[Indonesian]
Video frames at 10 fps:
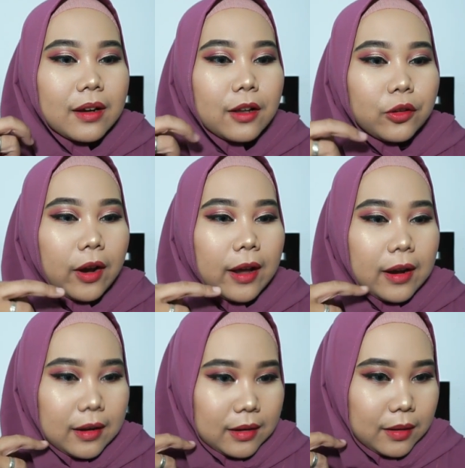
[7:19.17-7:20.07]
dia tuh
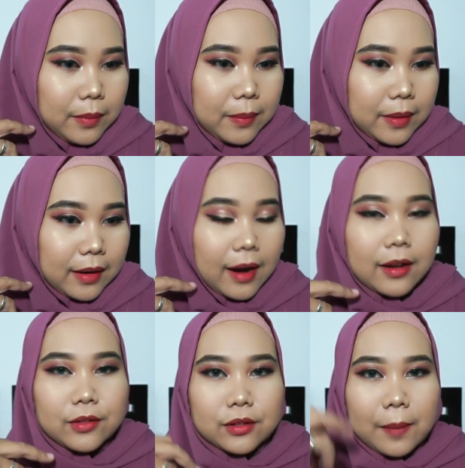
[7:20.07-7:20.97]
kayak lebih
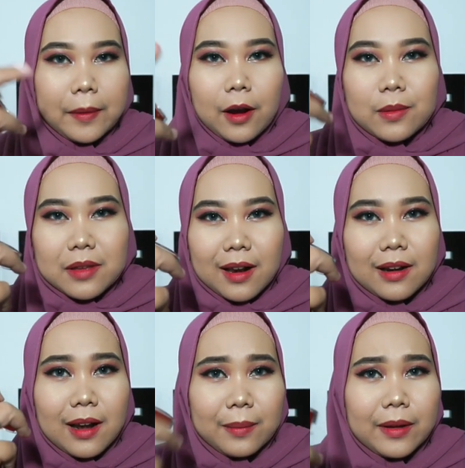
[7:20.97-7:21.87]
merah gitu tapi kalau
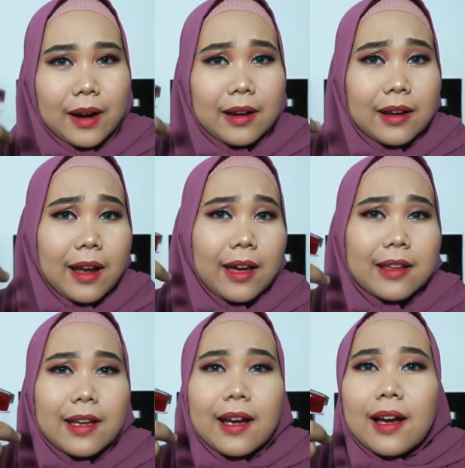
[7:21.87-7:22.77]
misalkan di kamera ini
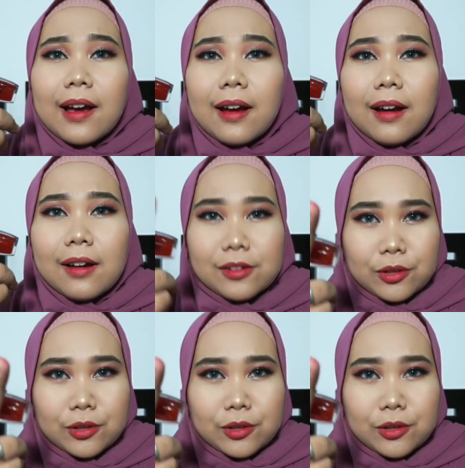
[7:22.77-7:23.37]
kayaknya uh,